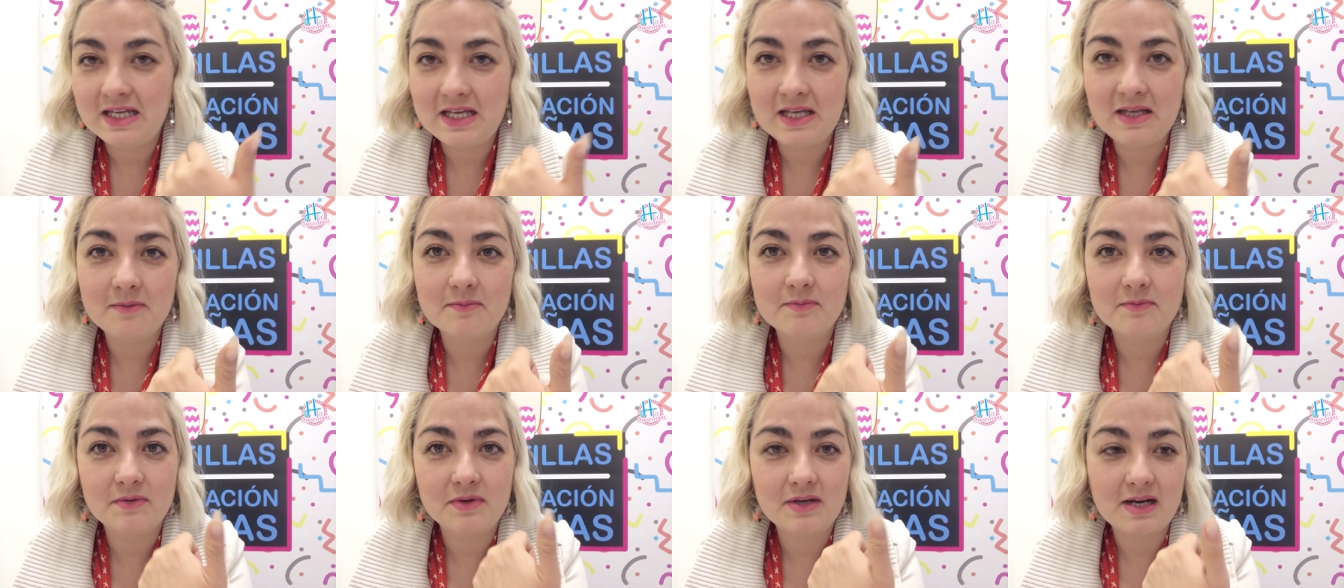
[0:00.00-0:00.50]

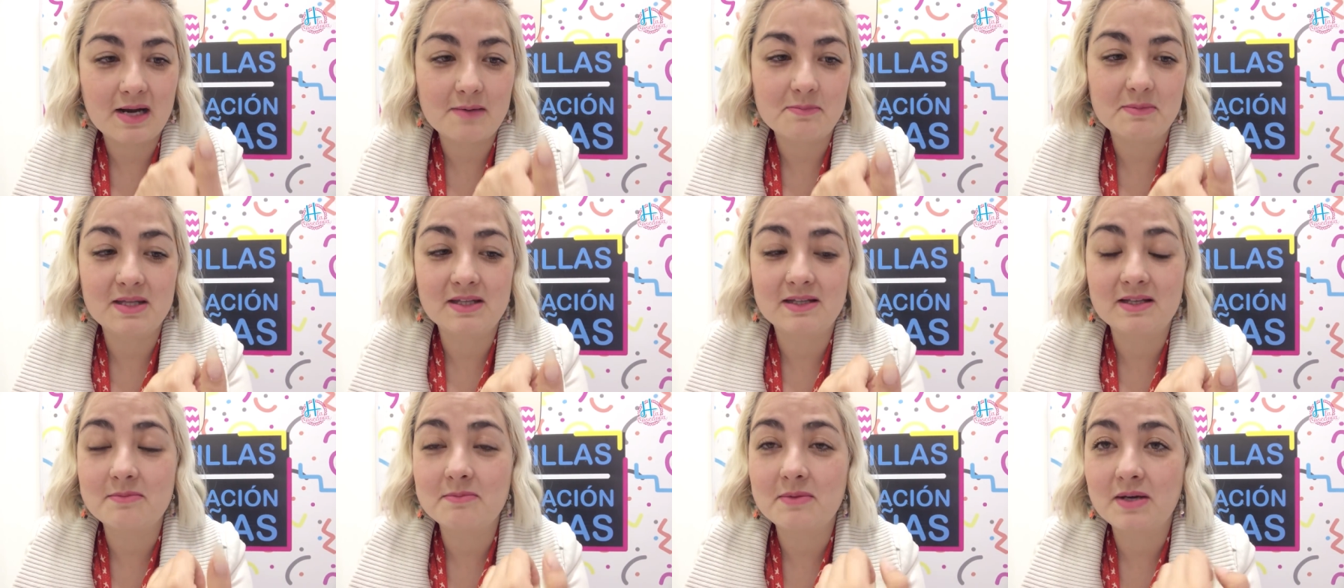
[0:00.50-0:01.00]
Y
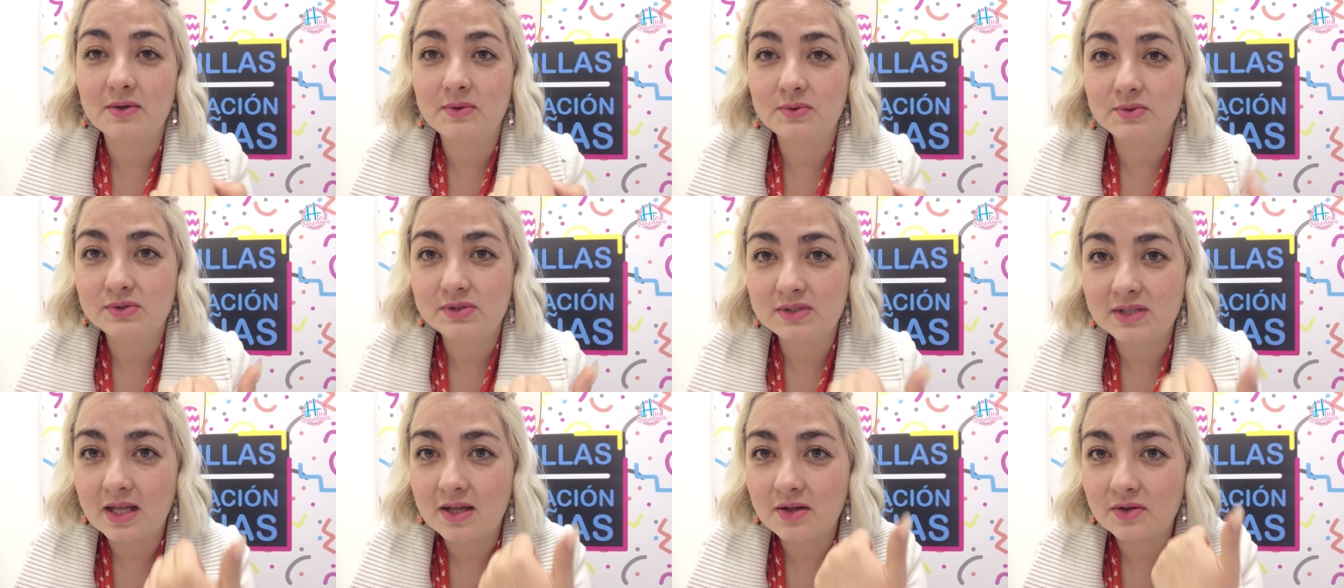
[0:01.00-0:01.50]
realmente me ha
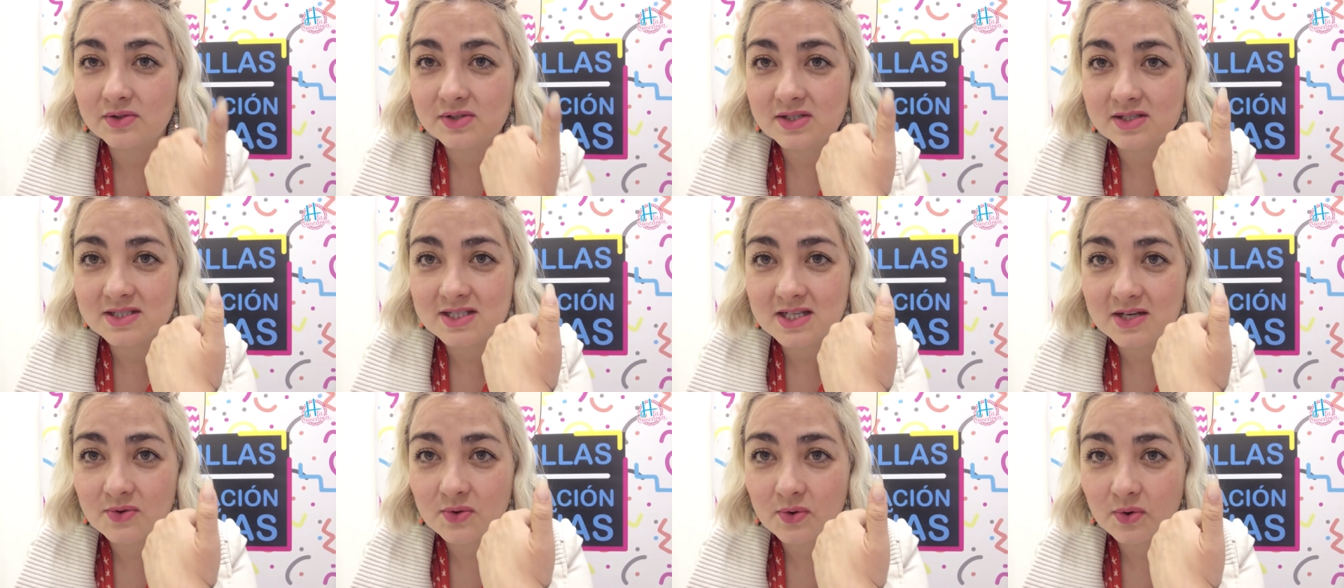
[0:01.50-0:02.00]
gustado,
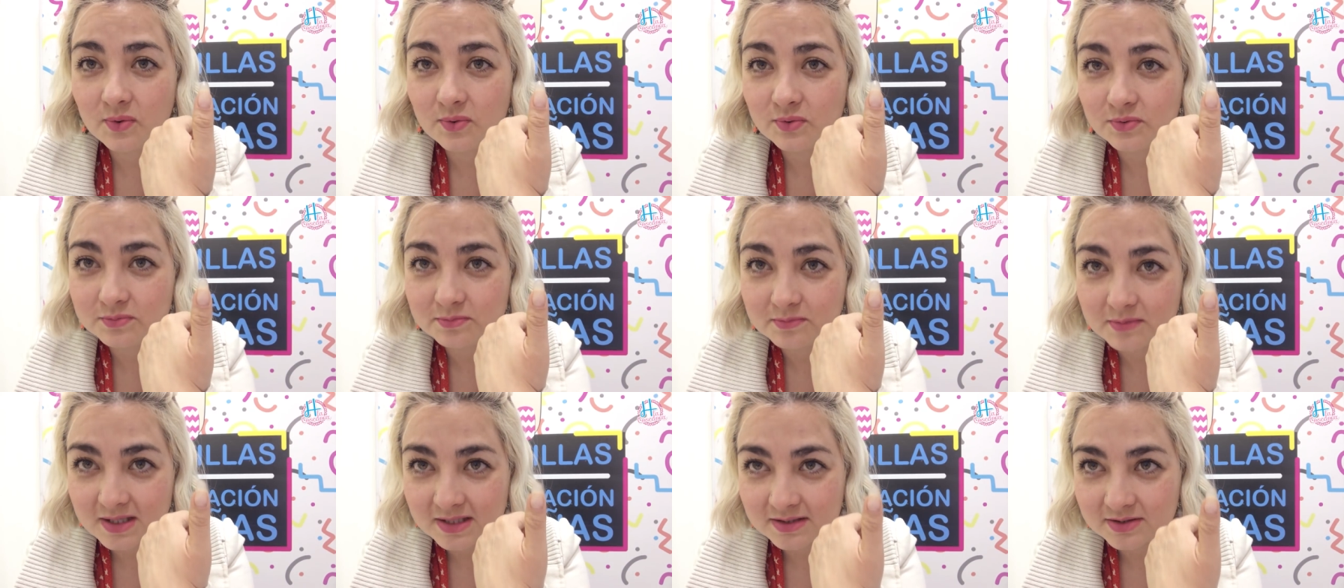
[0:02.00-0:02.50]
ya llevo
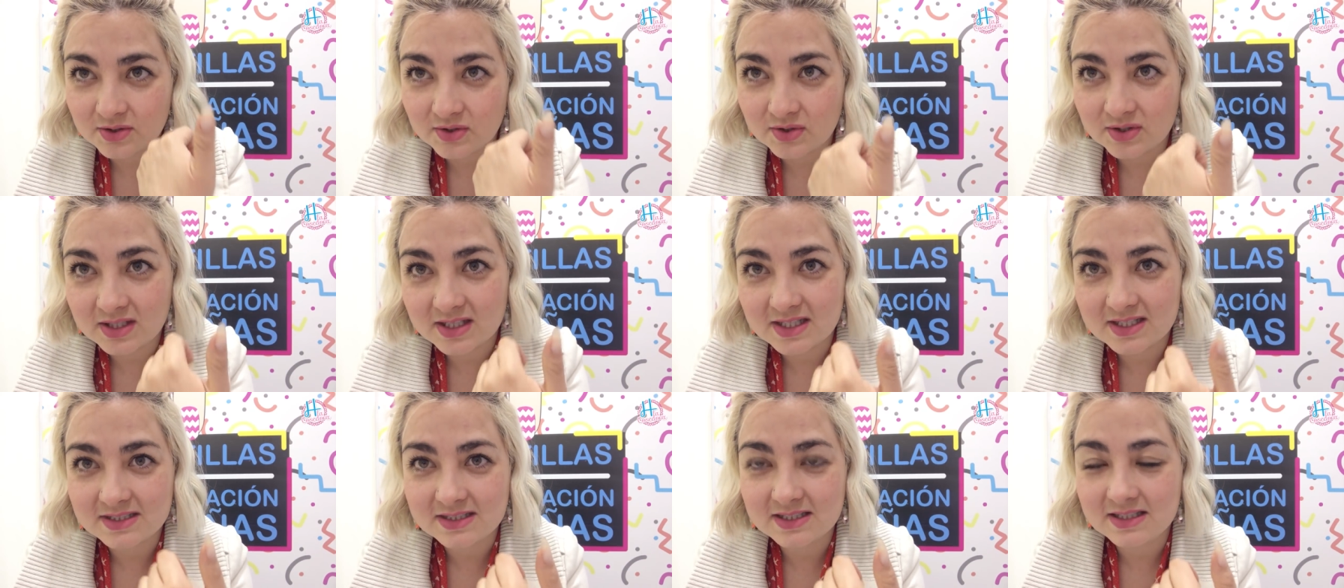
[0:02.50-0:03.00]
un mes
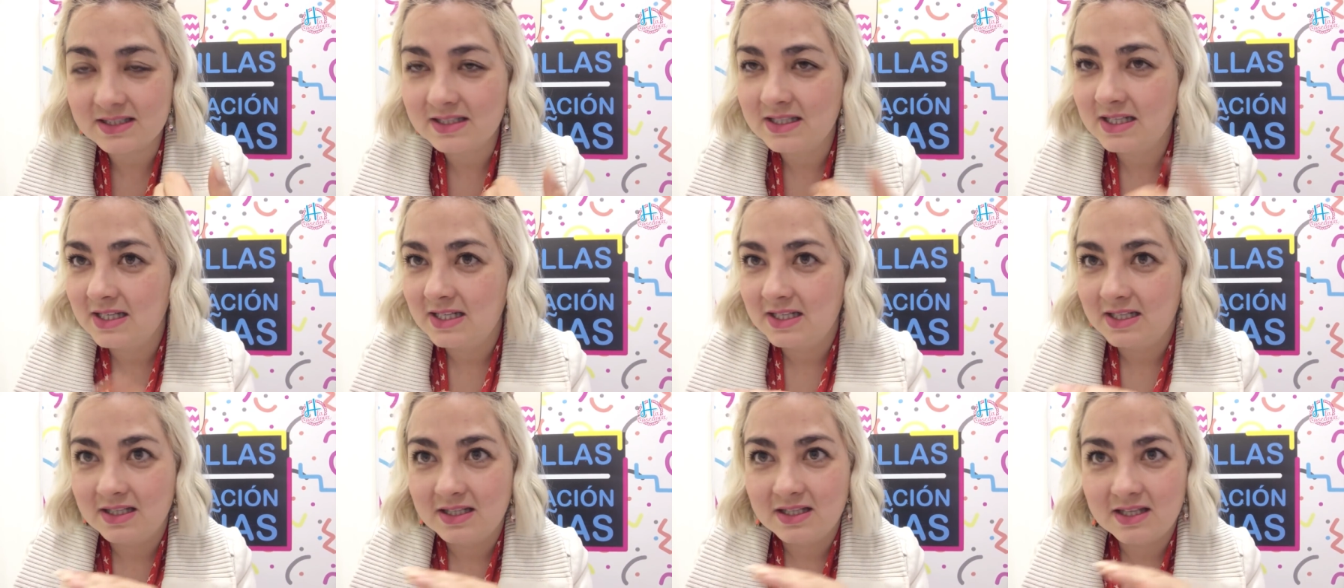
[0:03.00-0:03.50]
con ella
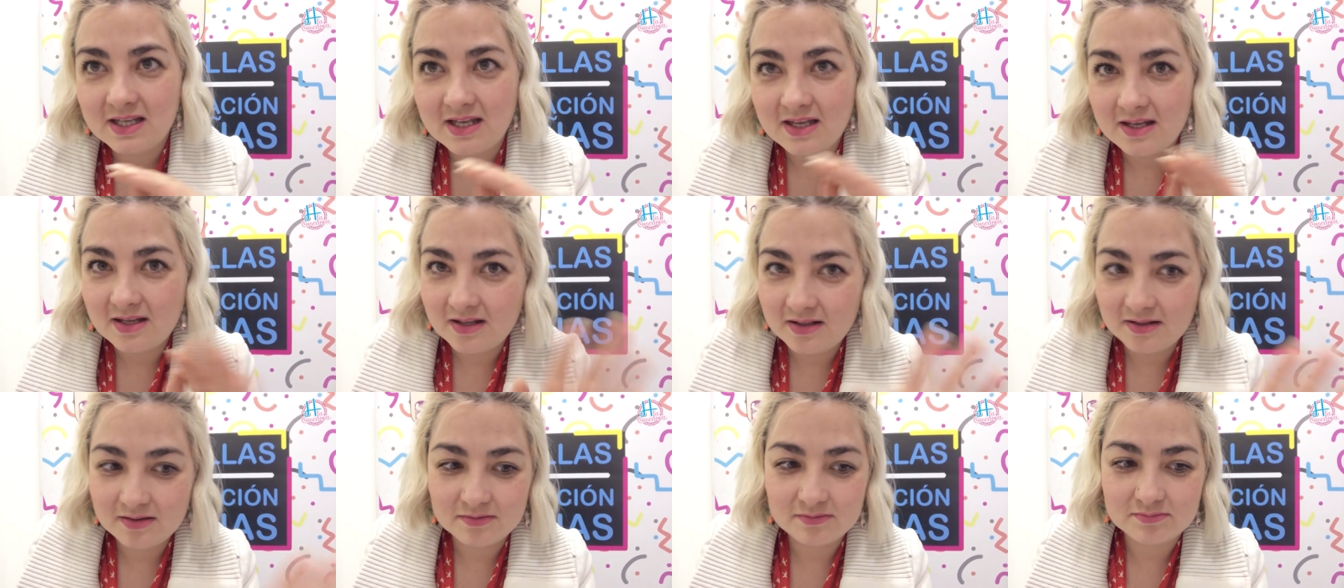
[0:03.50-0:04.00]

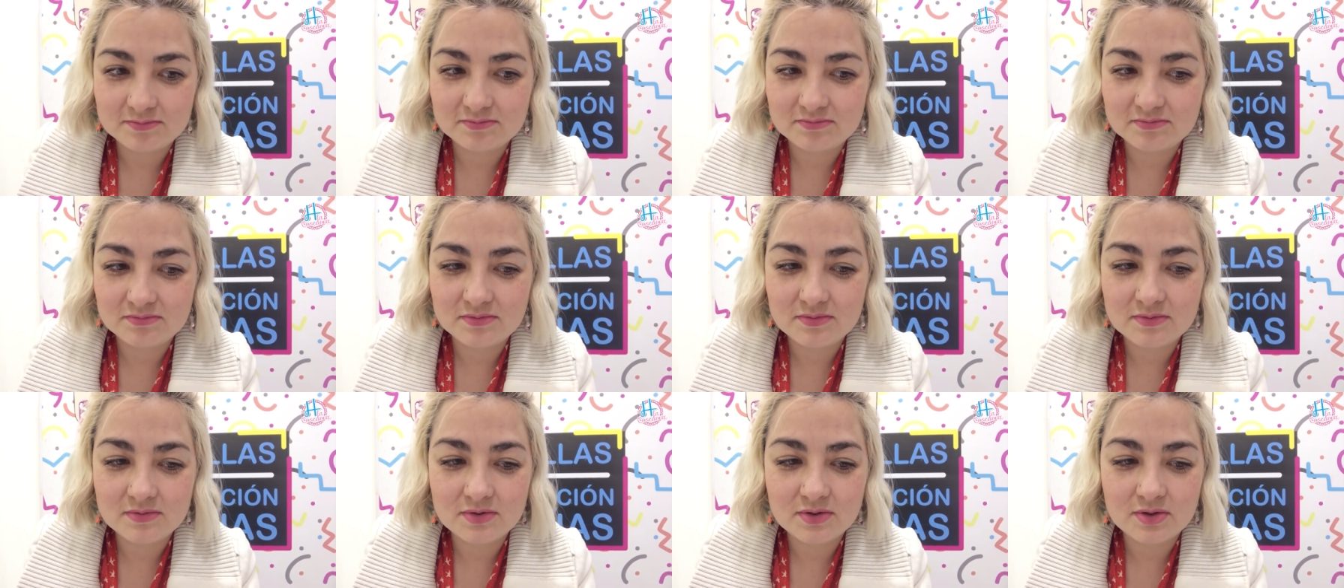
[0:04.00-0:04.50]
y
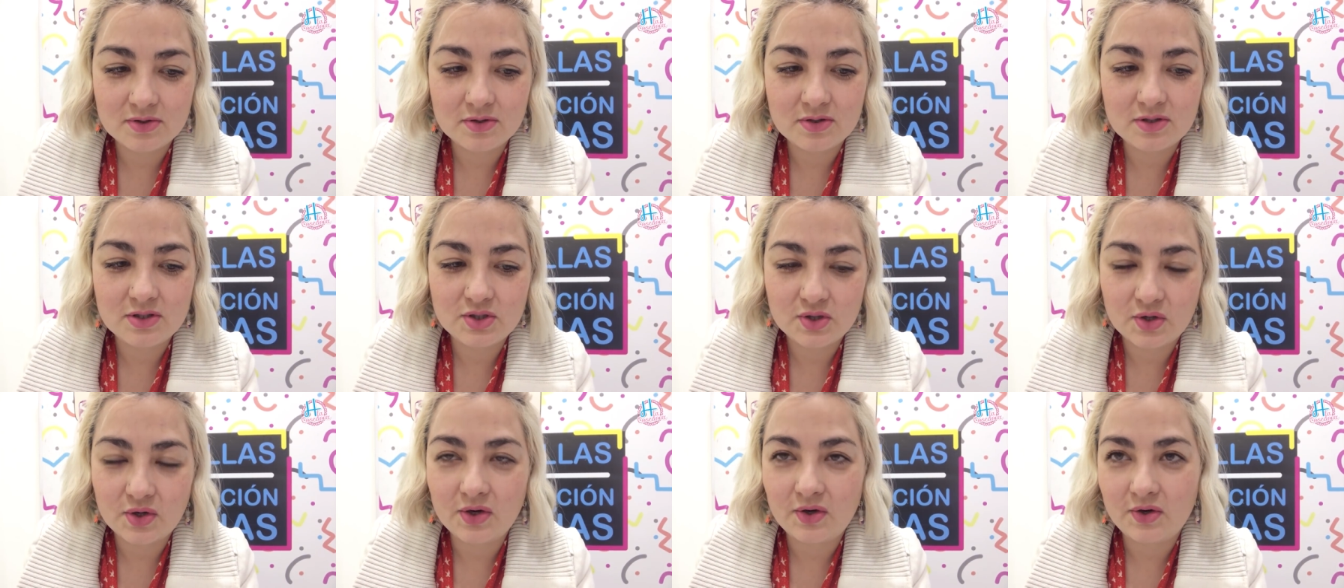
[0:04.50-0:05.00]

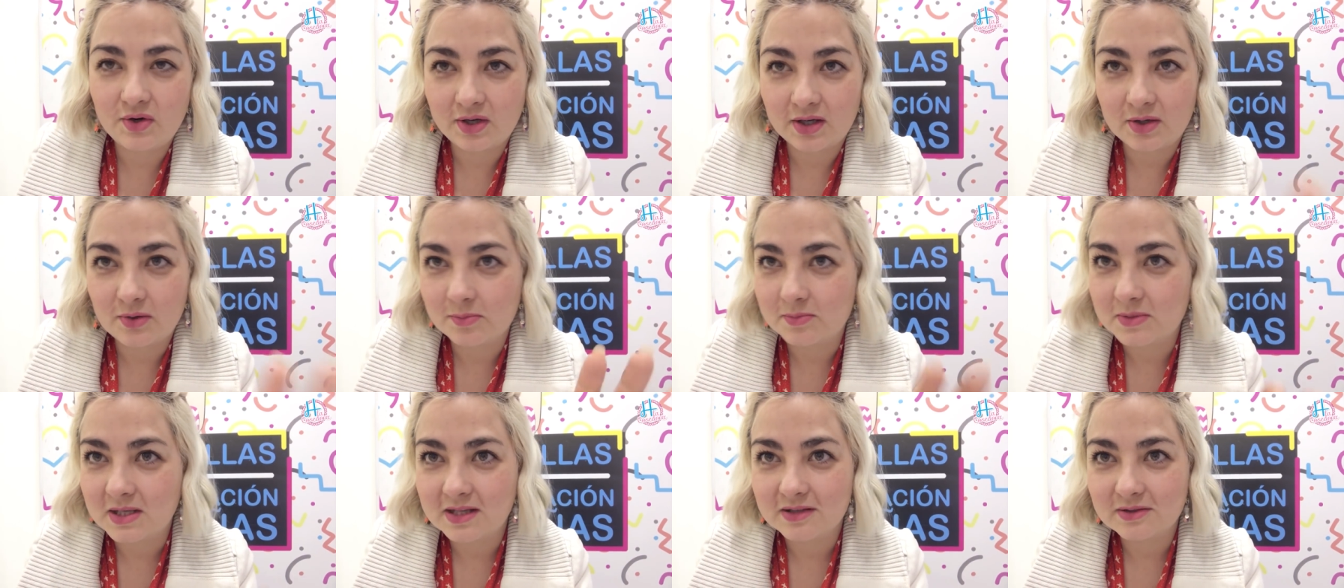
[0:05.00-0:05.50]
mm, yo lo
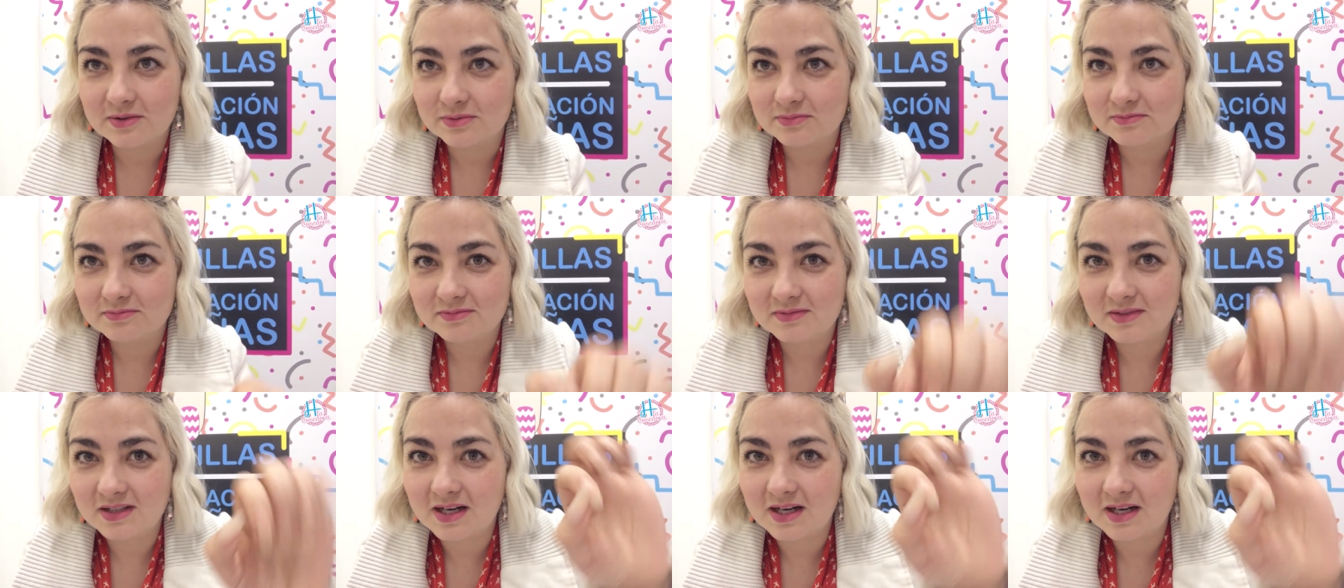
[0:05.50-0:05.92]
recomiendo,